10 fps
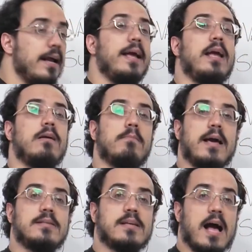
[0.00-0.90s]
Em
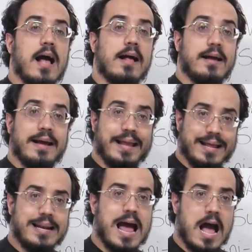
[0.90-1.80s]
mais a
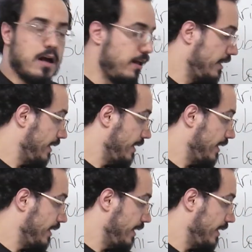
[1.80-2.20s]
é na.